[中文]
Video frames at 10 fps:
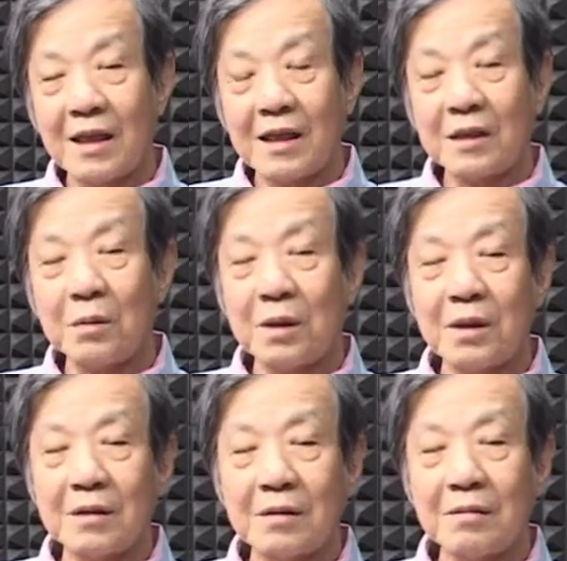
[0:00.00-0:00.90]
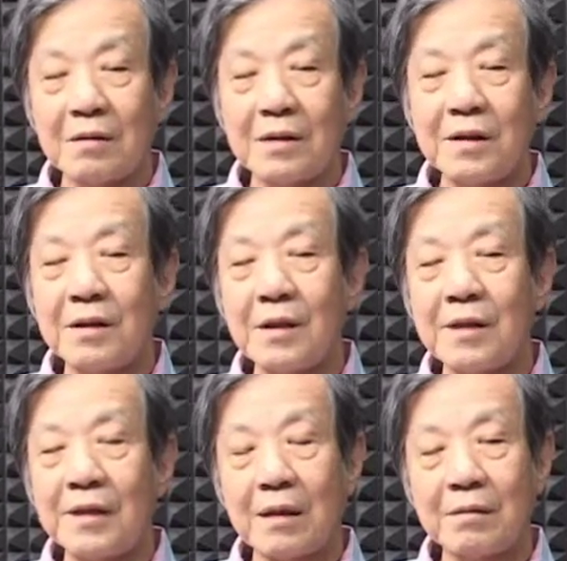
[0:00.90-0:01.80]
可是我我心里
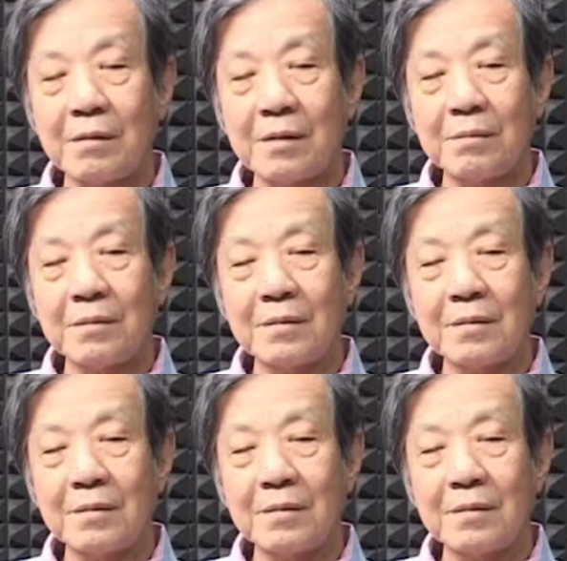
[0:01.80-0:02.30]
在想说，